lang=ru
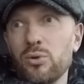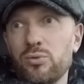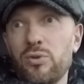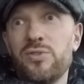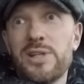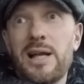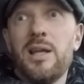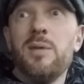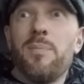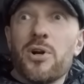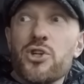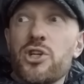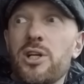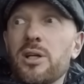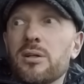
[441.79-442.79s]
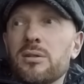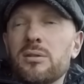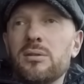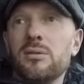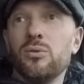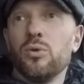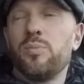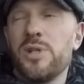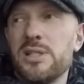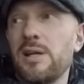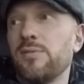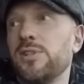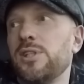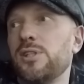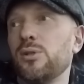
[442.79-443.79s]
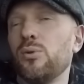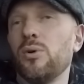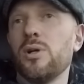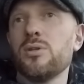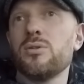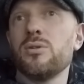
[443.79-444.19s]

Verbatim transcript: Вот вы взяли и пошли. Ну вот представьте ситуацию. Ну, мы